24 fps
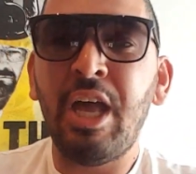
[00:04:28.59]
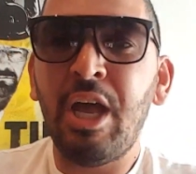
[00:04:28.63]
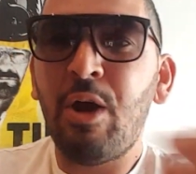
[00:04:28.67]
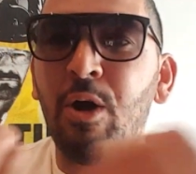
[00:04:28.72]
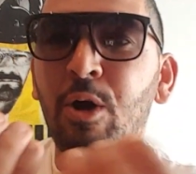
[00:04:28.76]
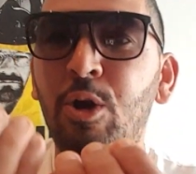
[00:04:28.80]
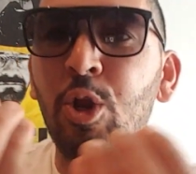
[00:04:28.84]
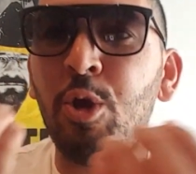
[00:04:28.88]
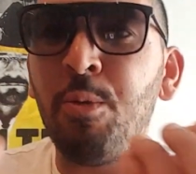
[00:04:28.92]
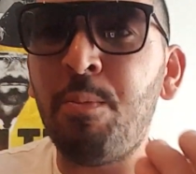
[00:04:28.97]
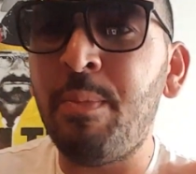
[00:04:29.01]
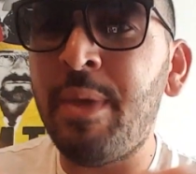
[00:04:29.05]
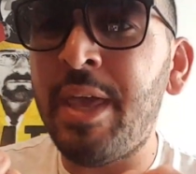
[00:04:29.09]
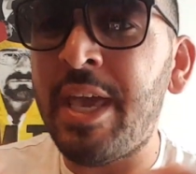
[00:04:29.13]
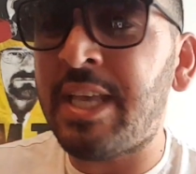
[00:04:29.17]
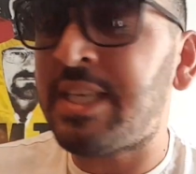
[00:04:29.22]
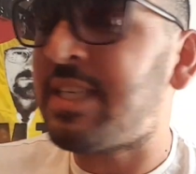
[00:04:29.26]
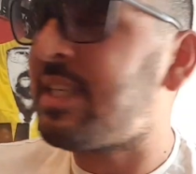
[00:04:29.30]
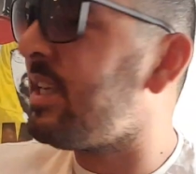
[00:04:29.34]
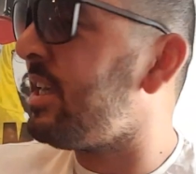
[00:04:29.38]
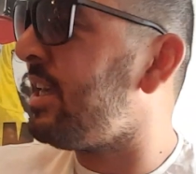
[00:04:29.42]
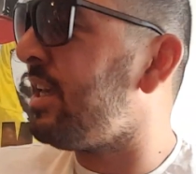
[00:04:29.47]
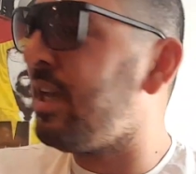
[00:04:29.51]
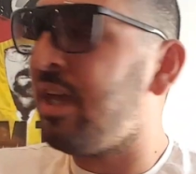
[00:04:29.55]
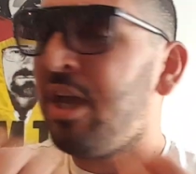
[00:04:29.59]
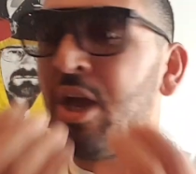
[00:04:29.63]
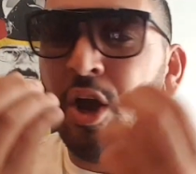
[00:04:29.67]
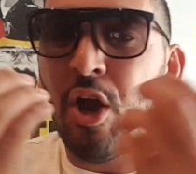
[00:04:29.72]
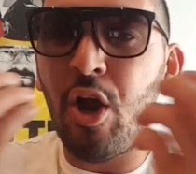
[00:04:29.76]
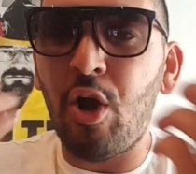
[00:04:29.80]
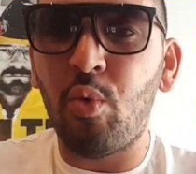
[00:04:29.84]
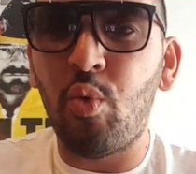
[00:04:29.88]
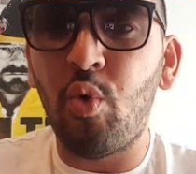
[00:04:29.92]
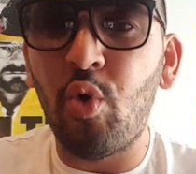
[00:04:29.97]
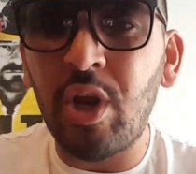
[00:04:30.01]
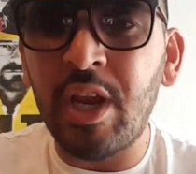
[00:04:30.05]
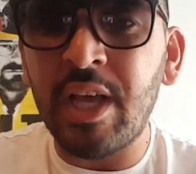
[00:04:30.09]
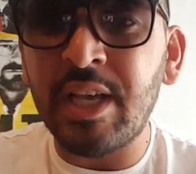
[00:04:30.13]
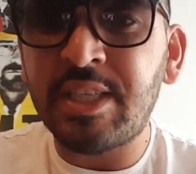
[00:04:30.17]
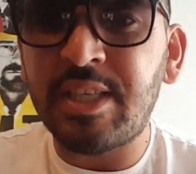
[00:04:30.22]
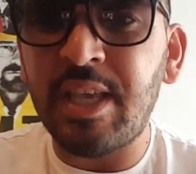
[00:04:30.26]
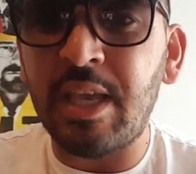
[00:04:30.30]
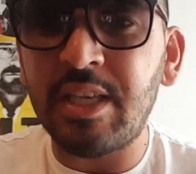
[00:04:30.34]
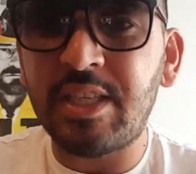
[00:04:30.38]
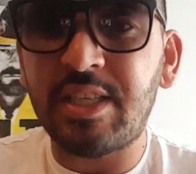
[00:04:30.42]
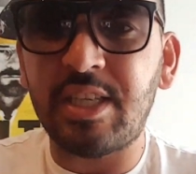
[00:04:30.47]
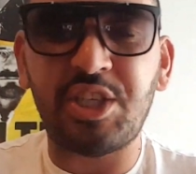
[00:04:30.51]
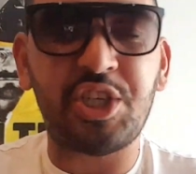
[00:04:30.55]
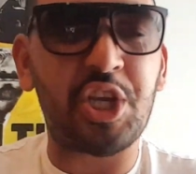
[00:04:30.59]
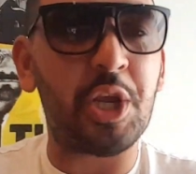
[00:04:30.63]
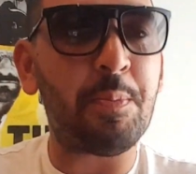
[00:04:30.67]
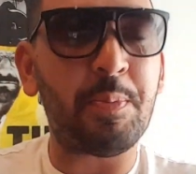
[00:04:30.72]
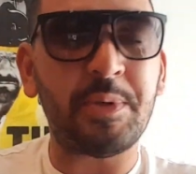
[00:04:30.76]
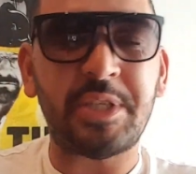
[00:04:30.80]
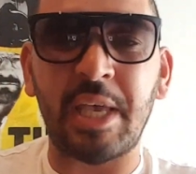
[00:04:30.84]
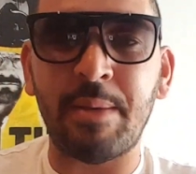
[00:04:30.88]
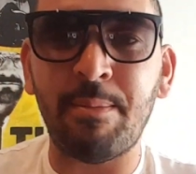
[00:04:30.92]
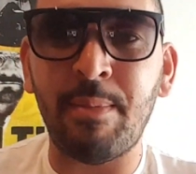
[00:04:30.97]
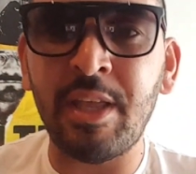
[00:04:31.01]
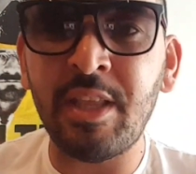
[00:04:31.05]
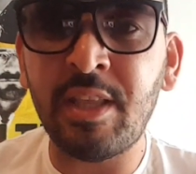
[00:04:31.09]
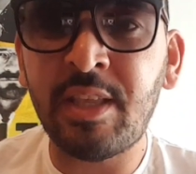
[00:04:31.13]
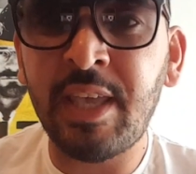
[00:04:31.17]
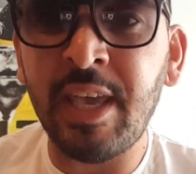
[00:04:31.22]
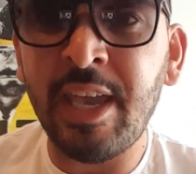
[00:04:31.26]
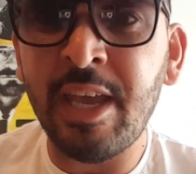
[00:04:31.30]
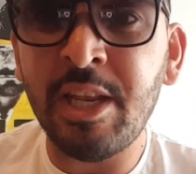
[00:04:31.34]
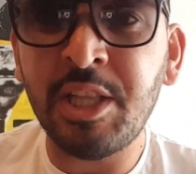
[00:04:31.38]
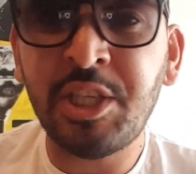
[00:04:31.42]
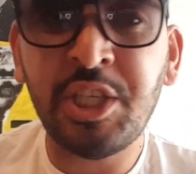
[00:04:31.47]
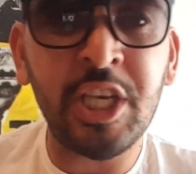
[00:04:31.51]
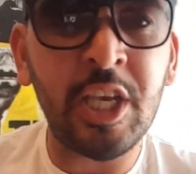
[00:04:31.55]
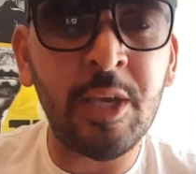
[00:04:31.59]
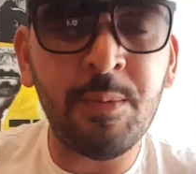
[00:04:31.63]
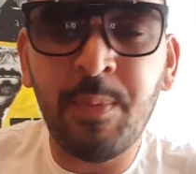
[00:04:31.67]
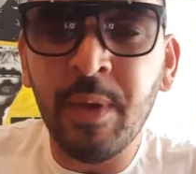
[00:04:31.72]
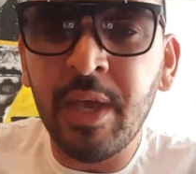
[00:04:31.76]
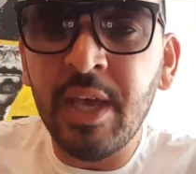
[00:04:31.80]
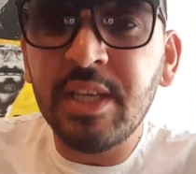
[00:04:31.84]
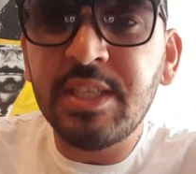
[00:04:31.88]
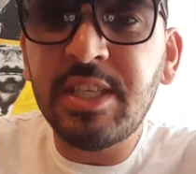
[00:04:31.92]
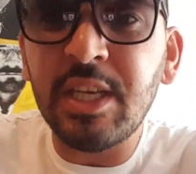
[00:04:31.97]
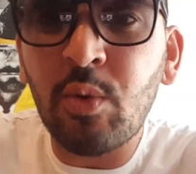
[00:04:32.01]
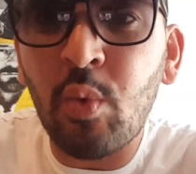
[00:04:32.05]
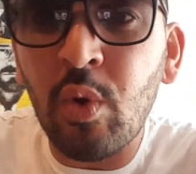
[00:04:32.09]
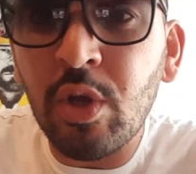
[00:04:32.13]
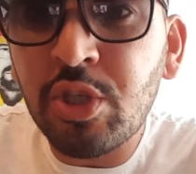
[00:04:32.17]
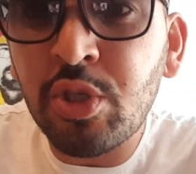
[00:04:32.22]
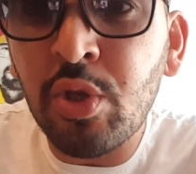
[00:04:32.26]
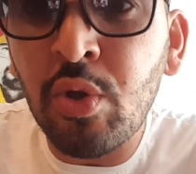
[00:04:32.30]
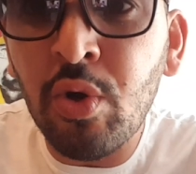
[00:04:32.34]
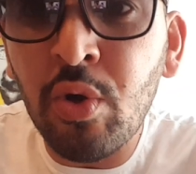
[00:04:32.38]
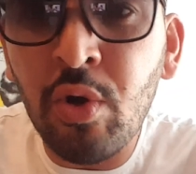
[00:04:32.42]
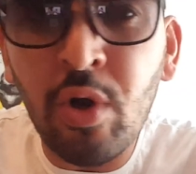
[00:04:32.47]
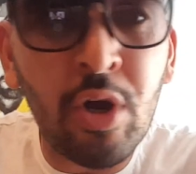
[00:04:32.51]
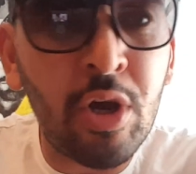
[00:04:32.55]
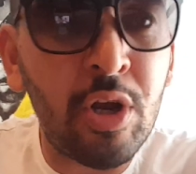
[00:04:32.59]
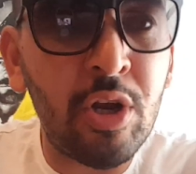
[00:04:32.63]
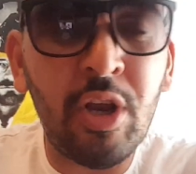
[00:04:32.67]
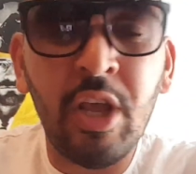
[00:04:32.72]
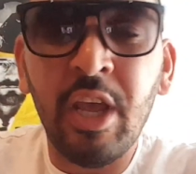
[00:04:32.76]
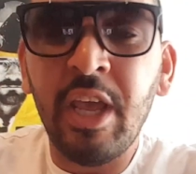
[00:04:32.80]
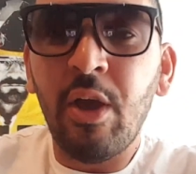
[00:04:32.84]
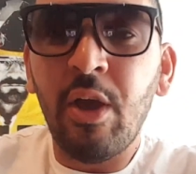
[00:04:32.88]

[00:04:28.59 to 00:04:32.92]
Oh, le mec, c'est. Oh, oh là, c'est un mannequin, le type. C'est quoi son rôle